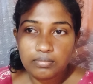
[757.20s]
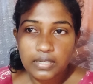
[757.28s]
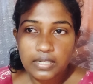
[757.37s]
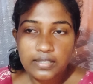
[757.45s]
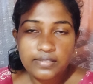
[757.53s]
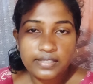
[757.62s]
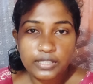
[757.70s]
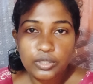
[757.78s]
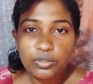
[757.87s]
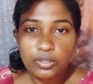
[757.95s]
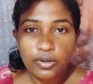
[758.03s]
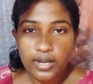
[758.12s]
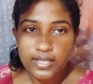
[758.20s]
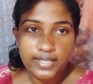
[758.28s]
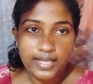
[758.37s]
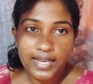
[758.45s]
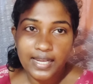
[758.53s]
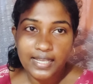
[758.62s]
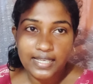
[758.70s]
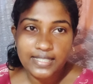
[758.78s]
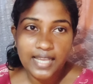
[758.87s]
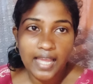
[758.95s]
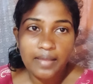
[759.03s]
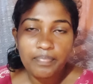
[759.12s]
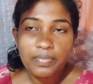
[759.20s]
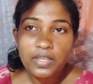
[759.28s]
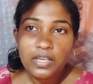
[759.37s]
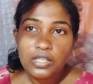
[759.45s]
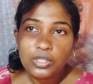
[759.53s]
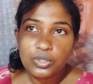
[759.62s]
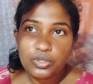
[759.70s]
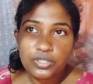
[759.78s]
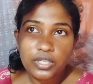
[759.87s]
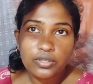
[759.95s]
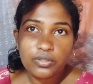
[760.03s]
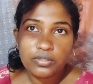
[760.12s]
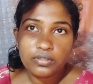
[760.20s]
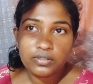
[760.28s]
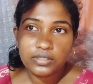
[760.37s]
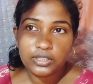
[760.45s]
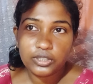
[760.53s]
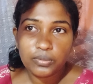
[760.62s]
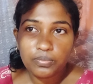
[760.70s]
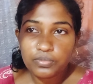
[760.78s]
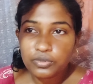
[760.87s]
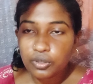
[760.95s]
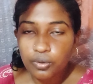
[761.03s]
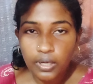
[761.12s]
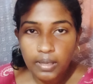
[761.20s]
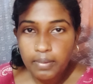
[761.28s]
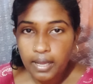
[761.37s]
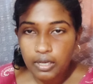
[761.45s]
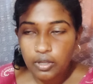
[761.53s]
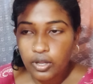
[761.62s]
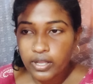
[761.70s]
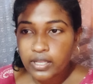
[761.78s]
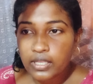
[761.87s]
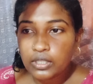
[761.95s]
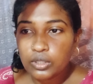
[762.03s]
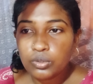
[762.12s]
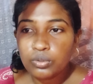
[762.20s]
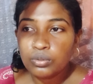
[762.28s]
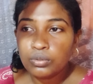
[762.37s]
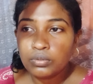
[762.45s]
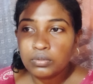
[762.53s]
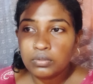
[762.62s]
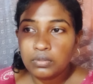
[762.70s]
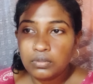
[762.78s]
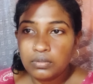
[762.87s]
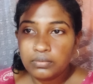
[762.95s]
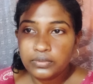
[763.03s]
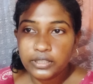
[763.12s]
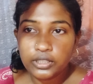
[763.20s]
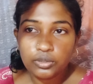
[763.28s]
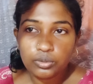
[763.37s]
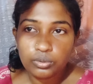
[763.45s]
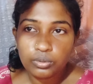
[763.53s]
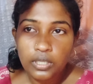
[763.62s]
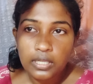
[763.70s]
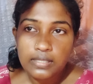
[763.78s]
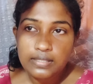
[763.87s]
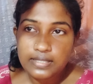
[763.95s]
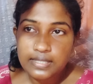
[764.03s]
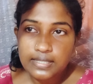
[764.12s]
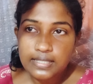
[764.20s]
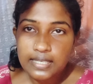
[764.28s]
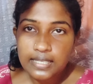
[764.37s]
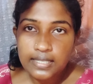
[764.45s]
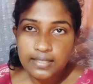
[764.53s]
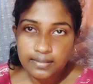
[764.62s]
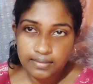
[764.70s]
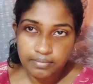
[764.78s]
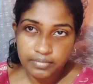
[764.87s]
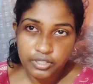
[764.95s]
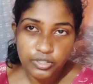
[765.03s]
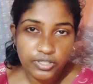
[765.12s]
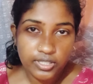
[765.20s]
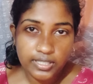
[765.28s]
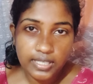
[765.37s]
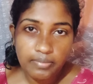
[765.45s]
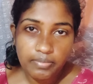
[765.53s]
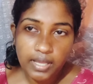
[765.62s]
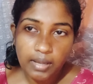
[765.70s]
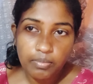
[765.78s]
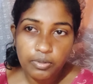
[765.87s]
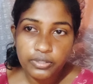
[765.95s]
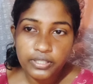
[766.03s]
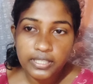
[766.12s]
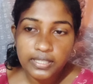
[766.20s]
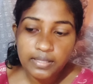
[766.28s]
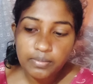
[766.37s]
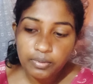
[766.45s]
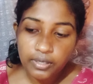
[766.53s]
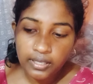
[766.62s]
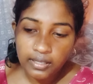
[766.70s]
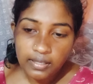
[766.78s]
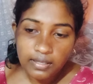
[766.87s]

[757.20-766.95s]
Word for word: মানে শিডিউল করা যায় আর কি টাইম তো যাই হোক সেসব হলে ভালো হয় কিন্তু যেহেতু যেদিনের ভিডিও সেদিন আমি আপলোড দিয়ে দিই বলে